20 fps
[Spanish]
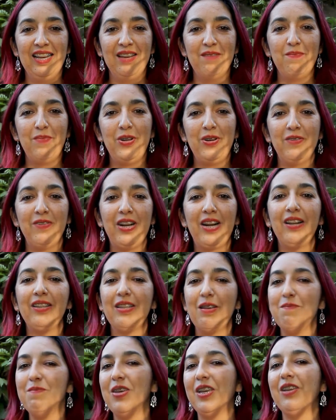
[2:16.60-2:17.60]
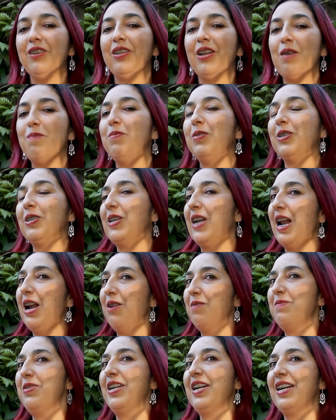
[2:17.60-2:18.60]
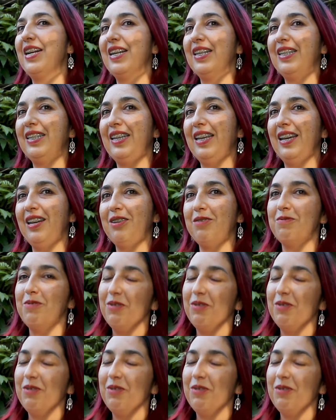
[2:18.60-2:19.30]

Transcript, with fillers: Pero verlo también que otras personas lo miran así es como,